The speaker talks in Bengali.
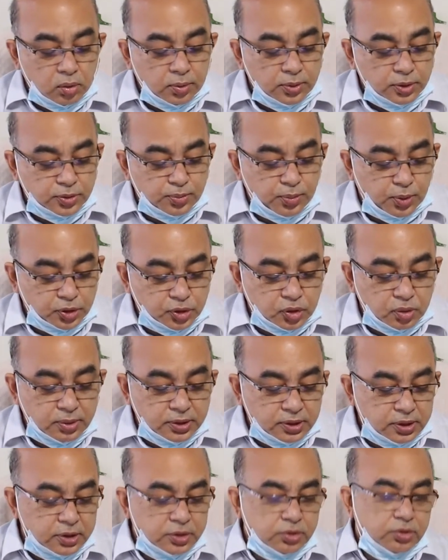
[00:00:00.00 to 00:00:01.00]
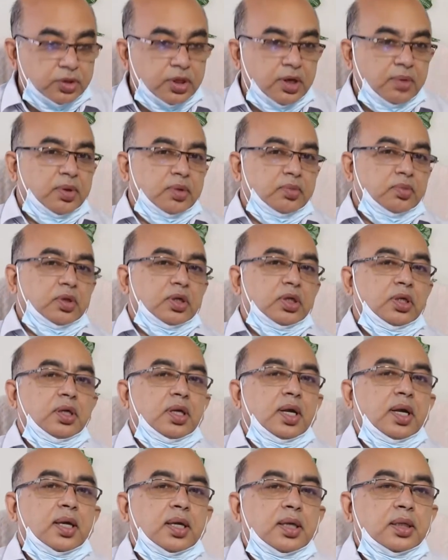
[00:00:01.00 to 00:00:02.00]
খুবই স্পষ্ট ভাষায় যদি আমরা বলি
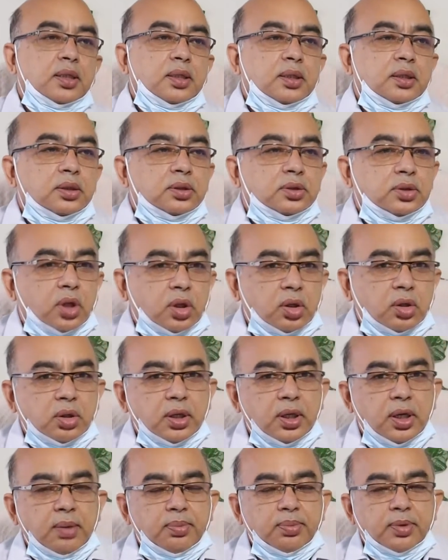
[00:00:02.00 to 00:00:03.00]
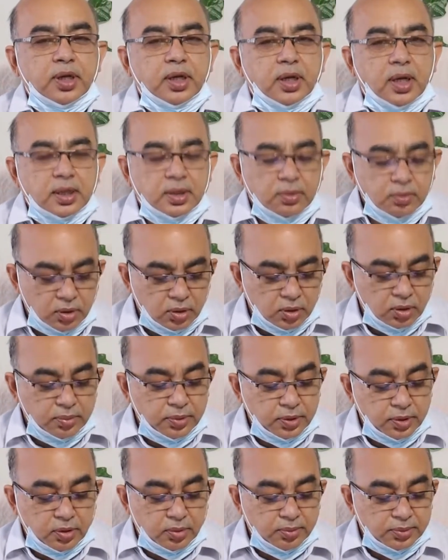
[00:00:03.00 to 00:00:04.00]
যখনই আপনার
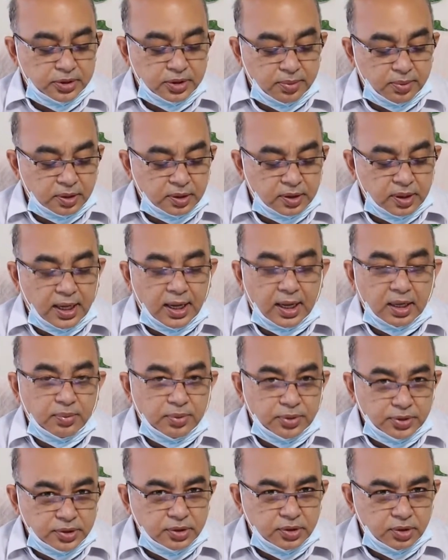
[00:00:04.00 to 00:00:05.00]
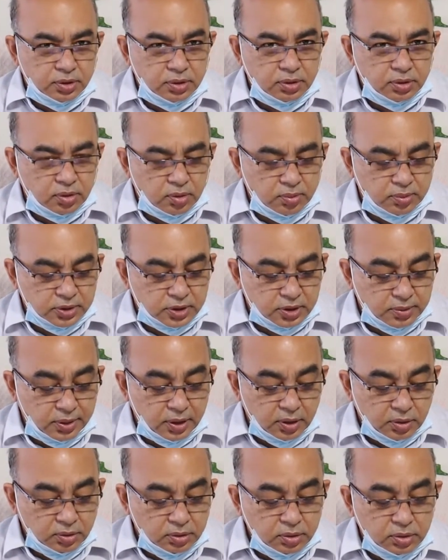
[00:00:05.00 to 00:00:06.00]
হিমোগ্লোবিন কমে যাবে অর্থাৎ আরবিসি যখন কমে
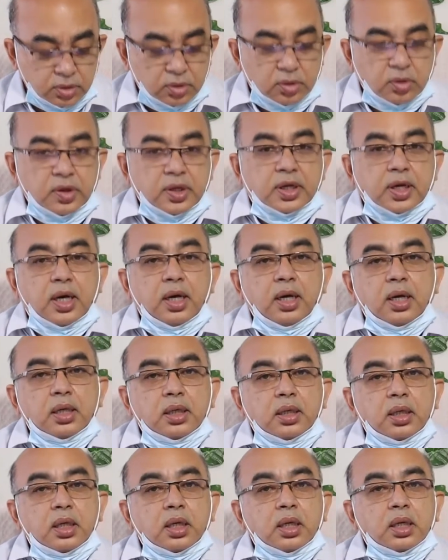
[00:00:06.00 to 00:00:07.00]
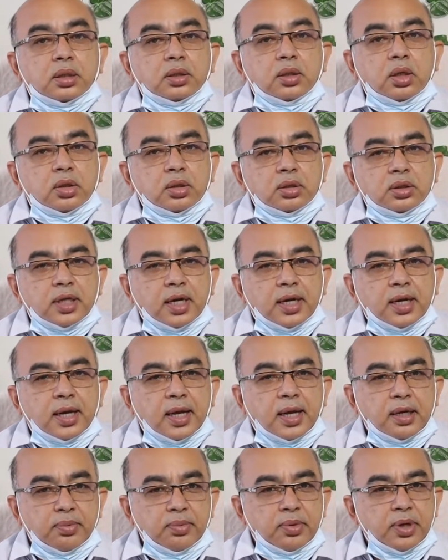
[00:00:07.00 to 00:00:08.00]
যাবে লোহিত কণিকা তখন তার
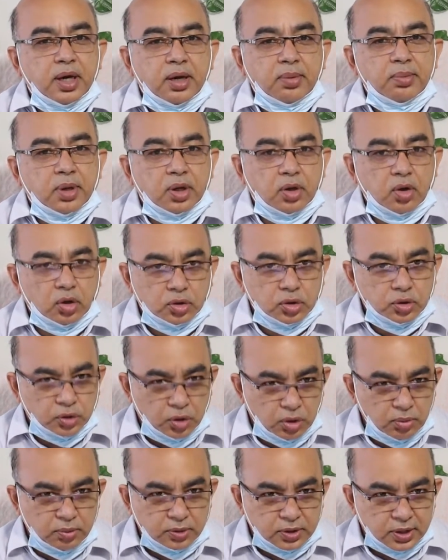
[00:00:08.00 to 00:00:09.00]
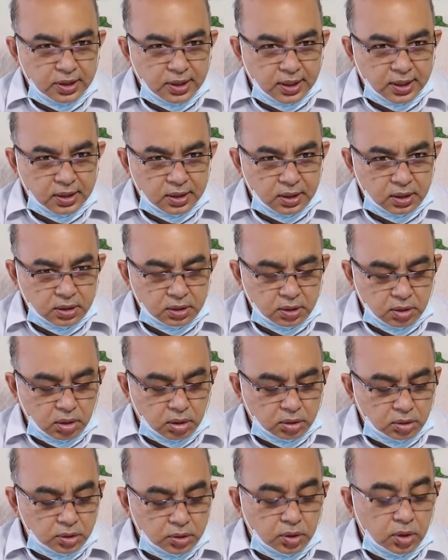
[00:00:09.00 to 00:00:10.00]
অ্যানিমিয়া বা রক্ত স্বল্পতা দেখা দেয়
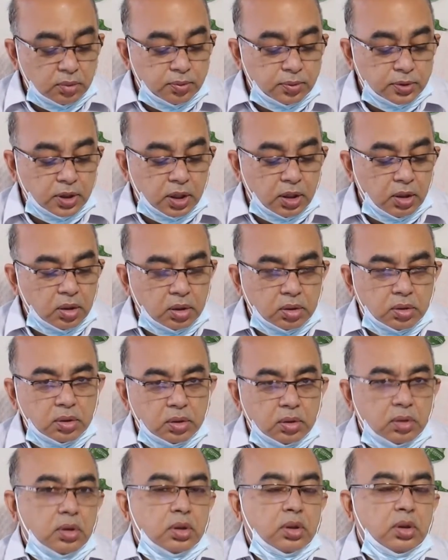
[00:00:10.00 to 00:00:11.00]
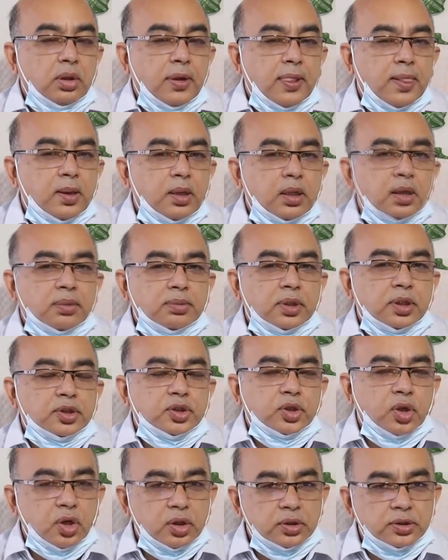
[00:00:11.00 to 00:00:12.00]
রক্ত স্বল্পতার লক্ষণ হলো আপনার
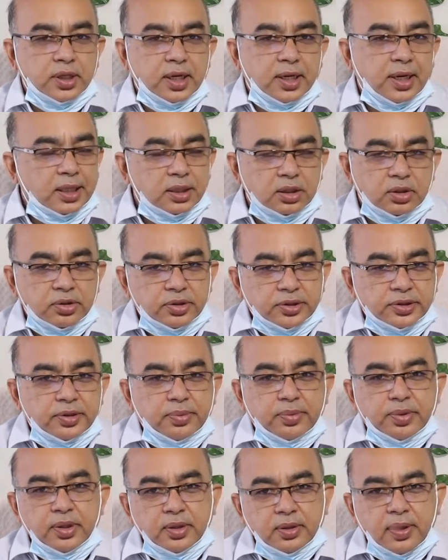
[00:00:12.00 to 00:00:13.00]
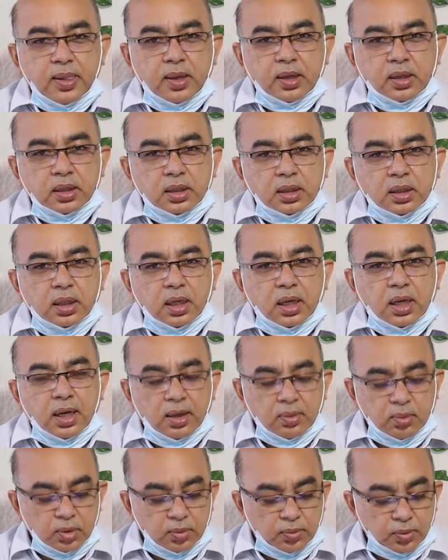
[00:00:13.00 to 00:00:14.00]
সহজে ক্লান্ত হয়ে যাবেন
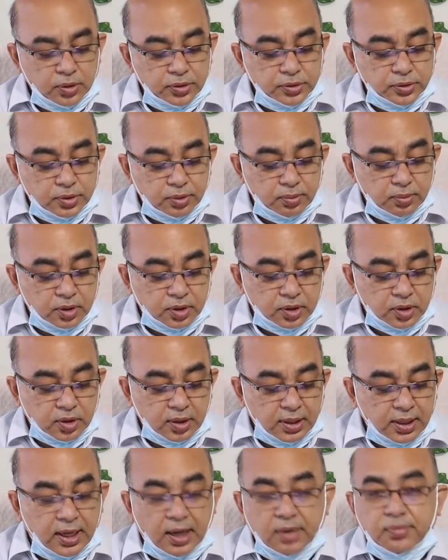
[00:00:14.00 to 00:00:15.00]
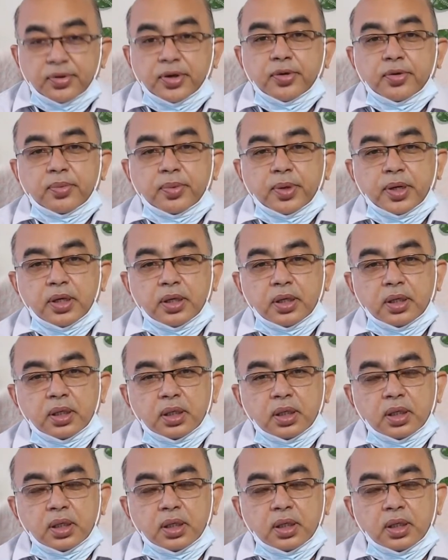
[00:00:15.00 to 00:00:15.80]
এবং পরিশ্রম করতে গেলে হাঁপিয়ে উঠবেন